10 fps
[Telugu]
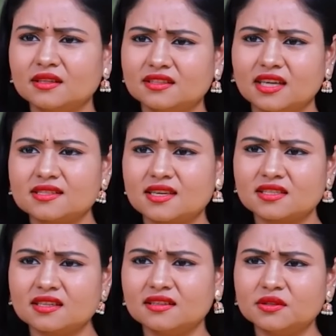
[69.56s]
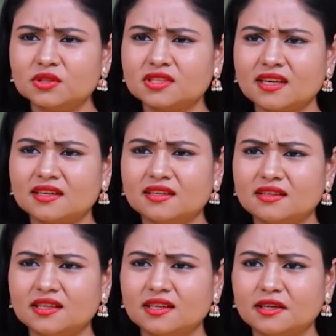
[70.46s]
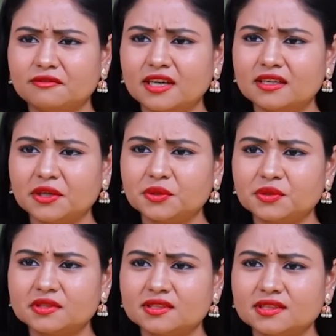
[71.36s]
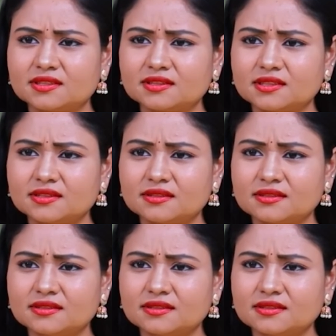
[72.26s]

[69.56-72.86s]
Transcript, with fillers: కాదు కన్స్ట్రక్షన్ అనేది కూడా చాలా డిఫికల్ట్ అయి ఉంటుంది కదా